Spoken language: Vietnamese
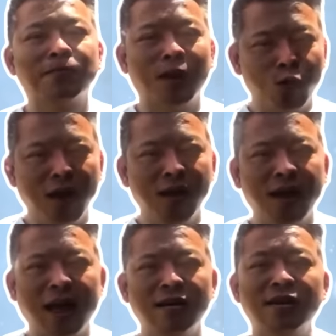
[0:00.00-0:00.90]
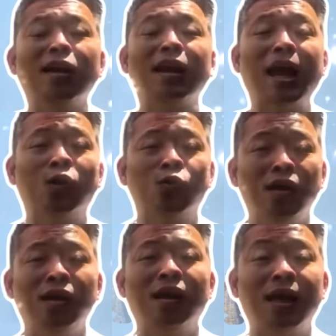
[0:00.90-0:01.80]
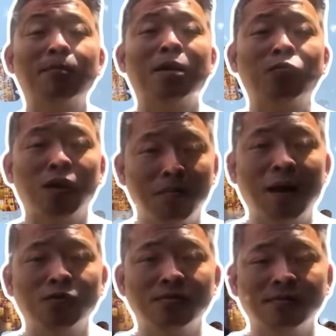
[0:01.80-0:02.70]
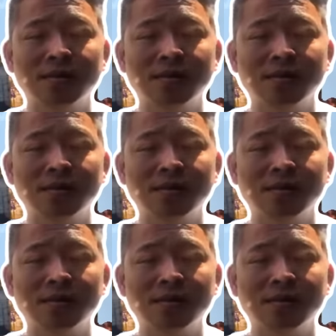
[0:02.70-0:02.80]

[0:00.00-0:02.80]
Đầu tiên nhất cái người rất đài đầu tiên nhất là giám đốc tình báo.